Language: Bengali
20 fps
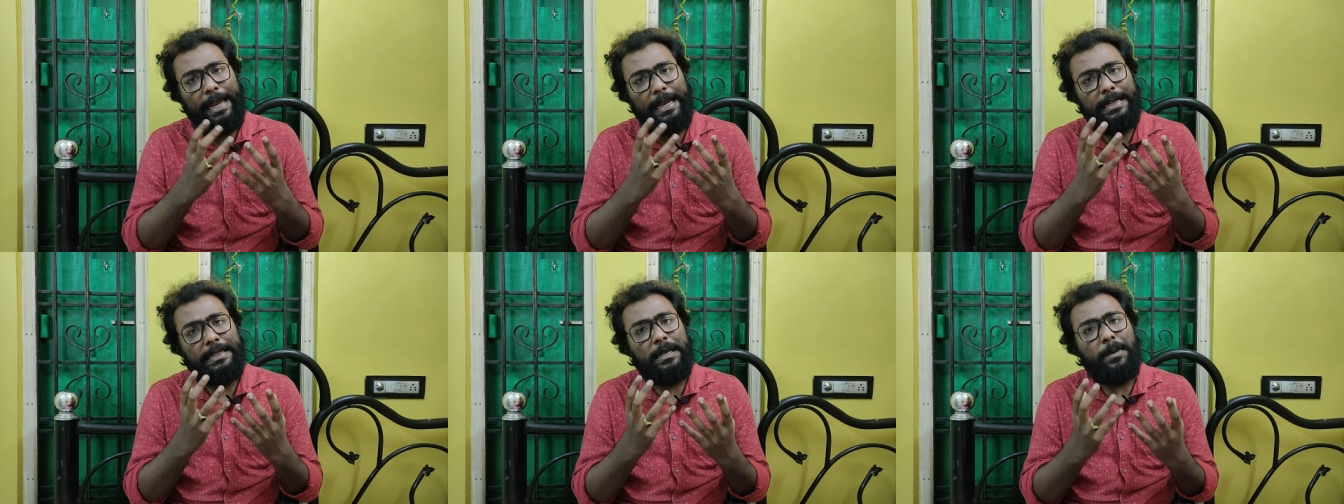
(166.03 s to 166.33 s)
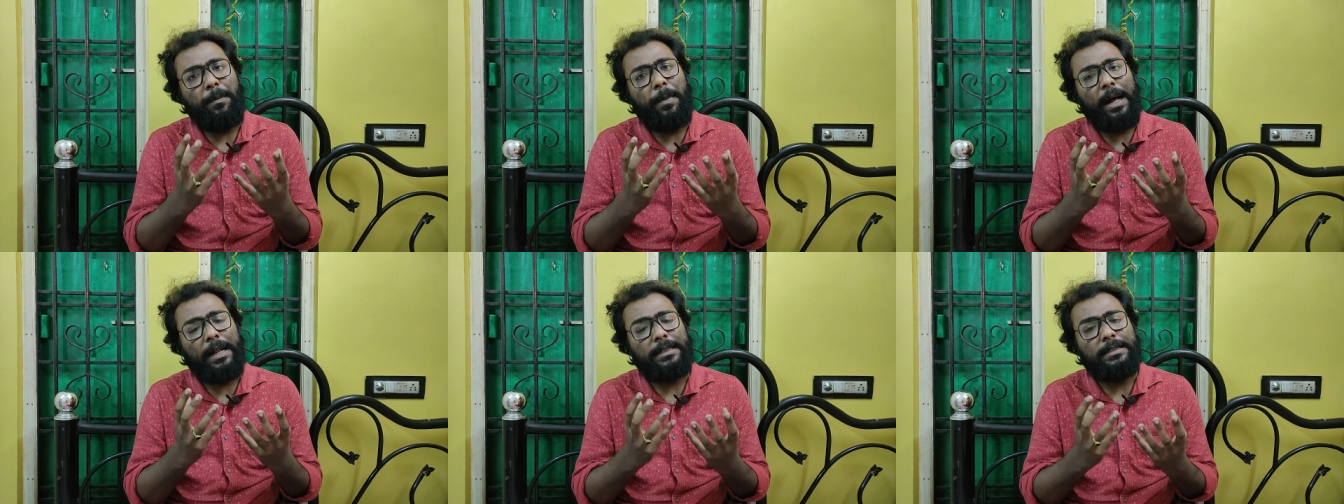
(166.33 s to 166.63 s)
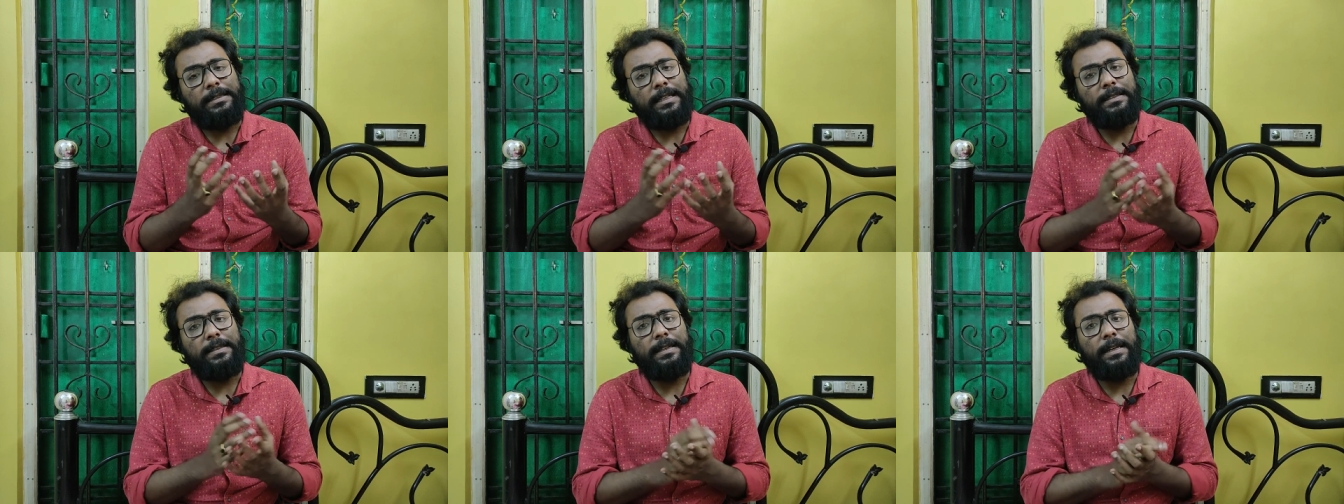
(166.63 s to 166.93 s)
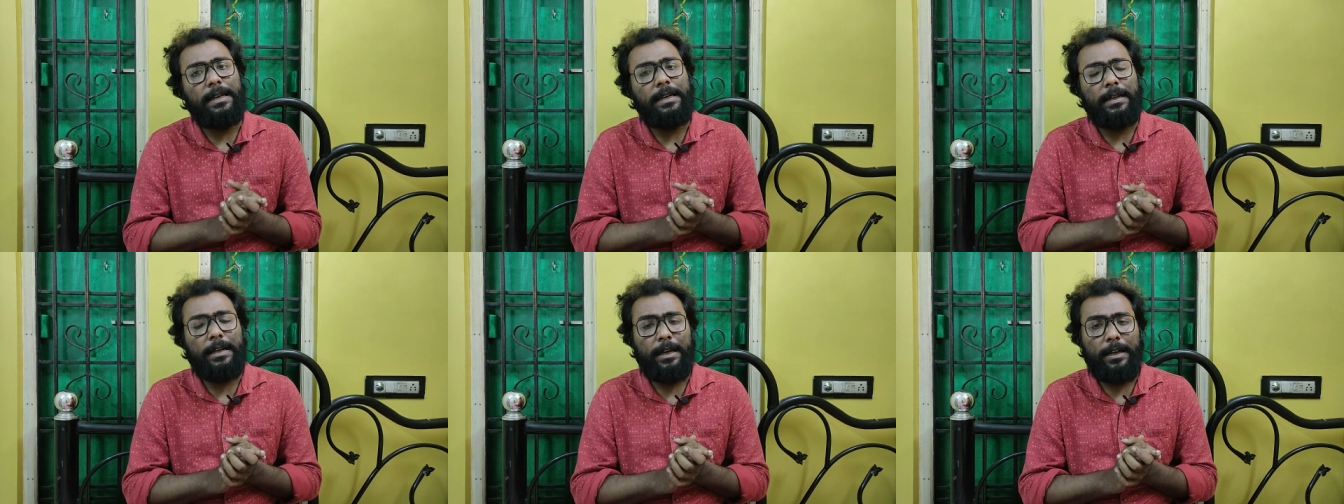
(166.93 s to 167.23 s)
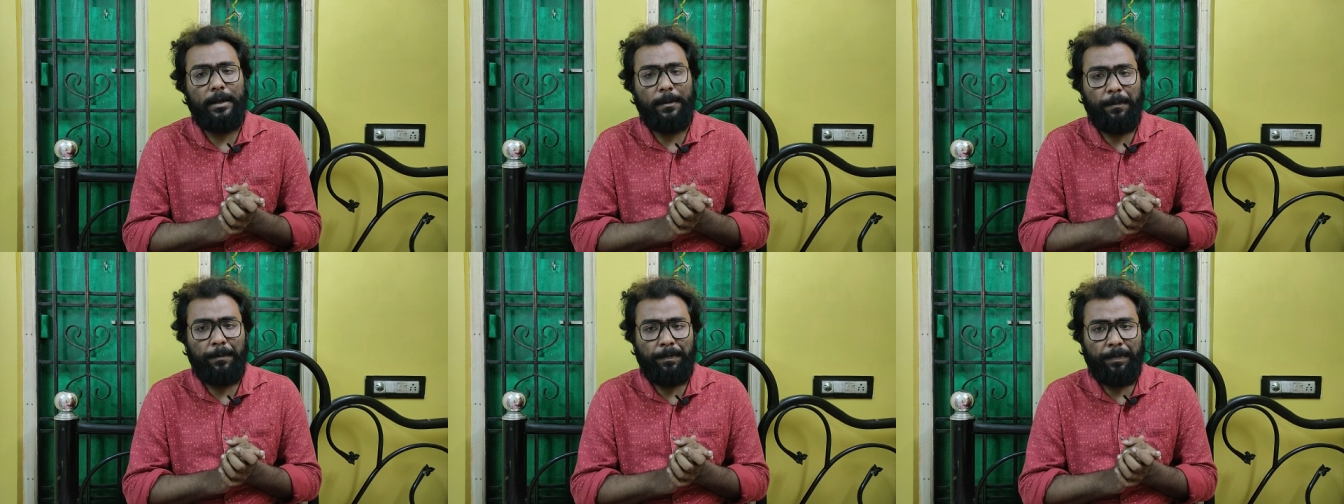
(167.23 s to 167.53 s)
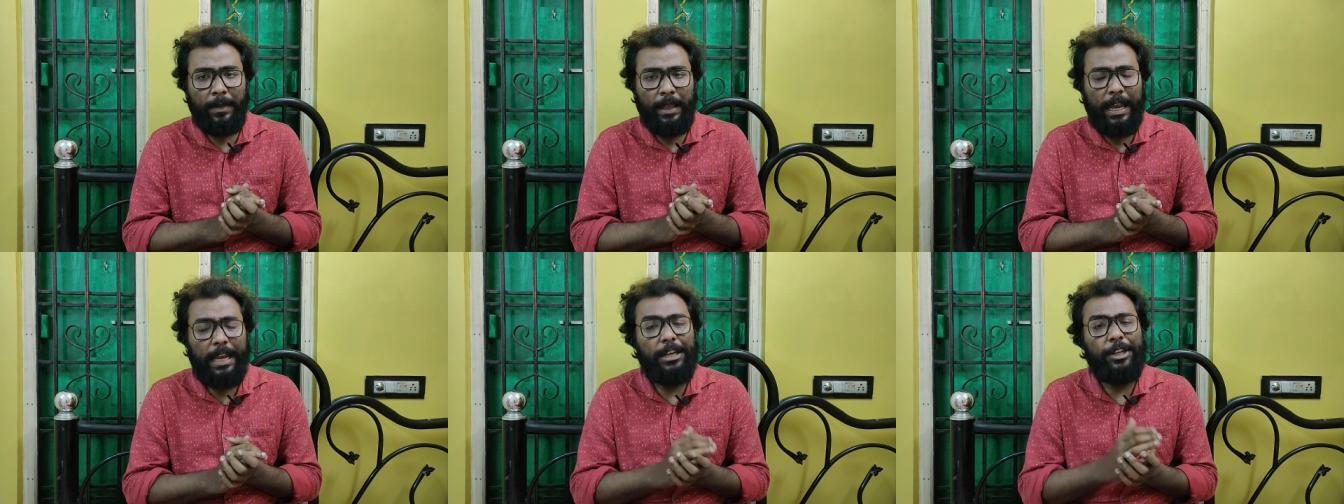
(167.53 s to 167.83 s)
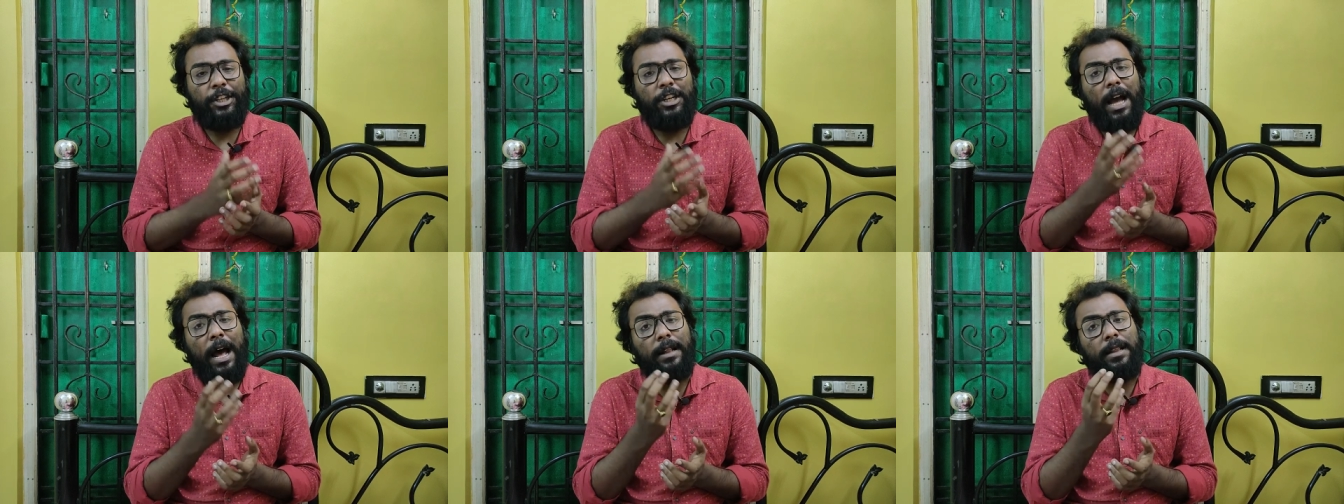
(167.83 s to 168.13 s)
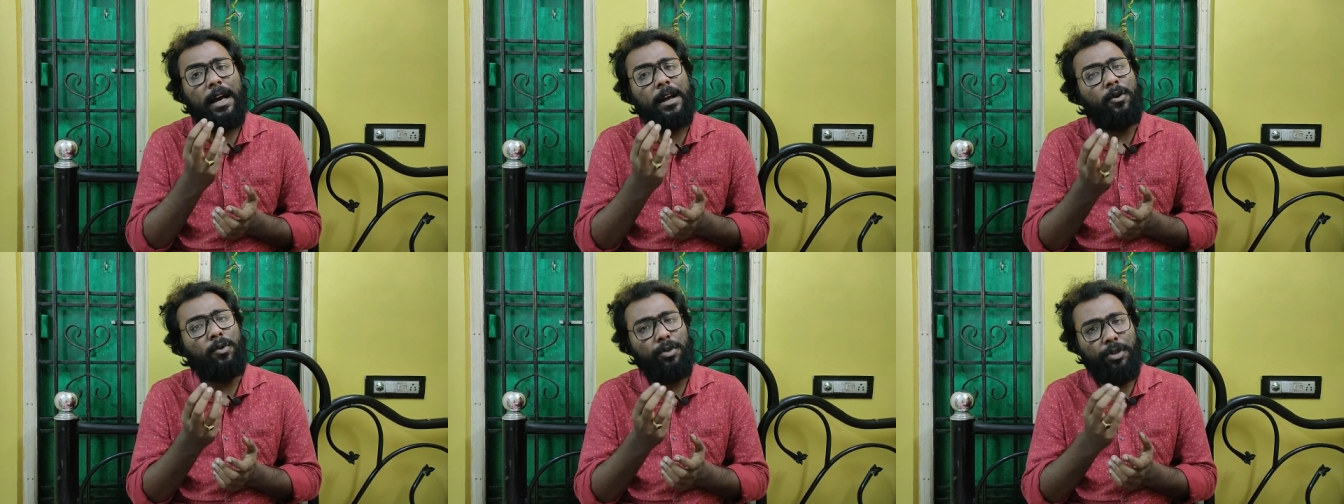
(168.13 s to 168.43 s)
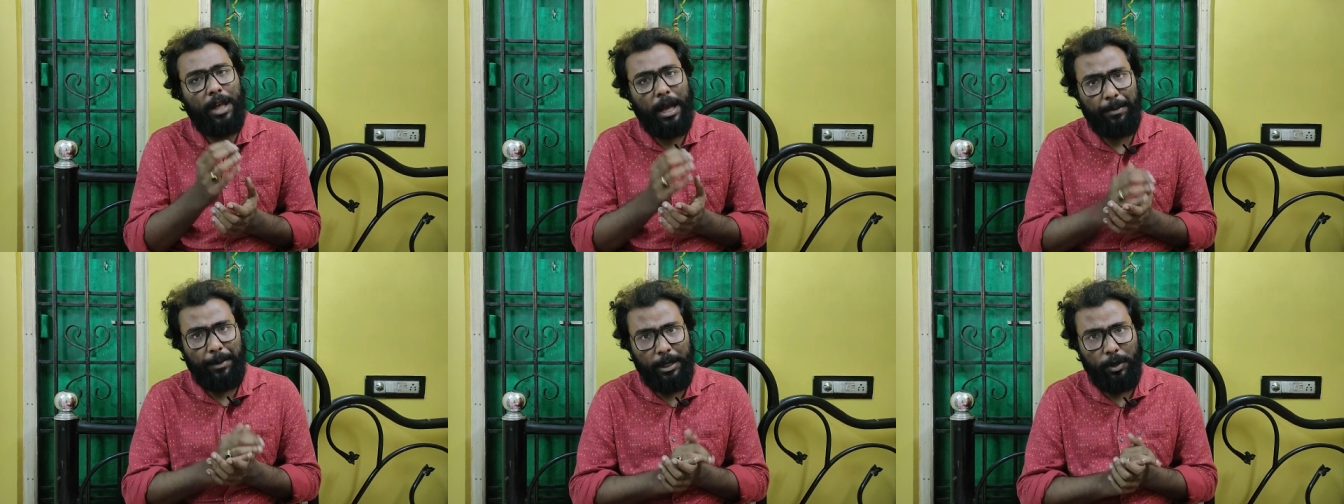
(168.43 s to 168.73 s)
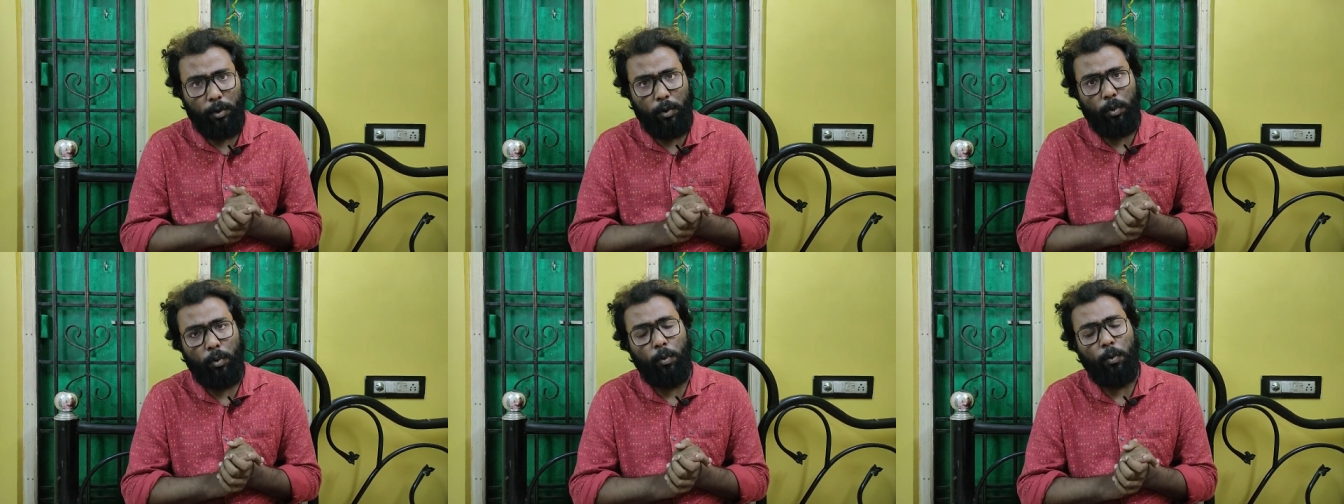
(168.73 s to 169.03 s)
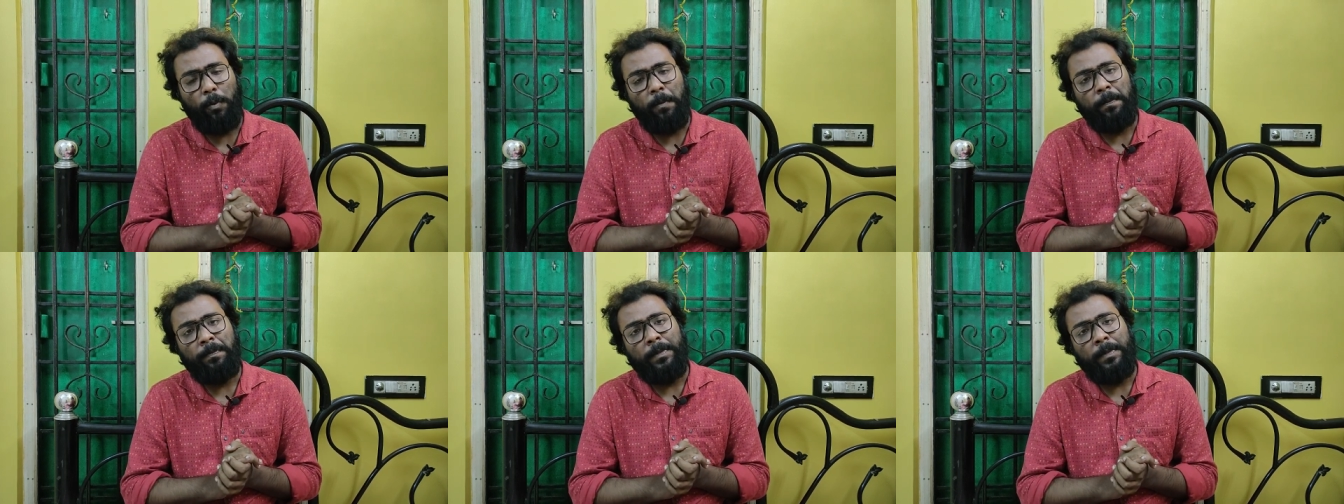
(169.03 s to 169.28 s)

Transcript: এই যে বাচ্চা ছেলেটার এই সাধারণ দাবিটুকু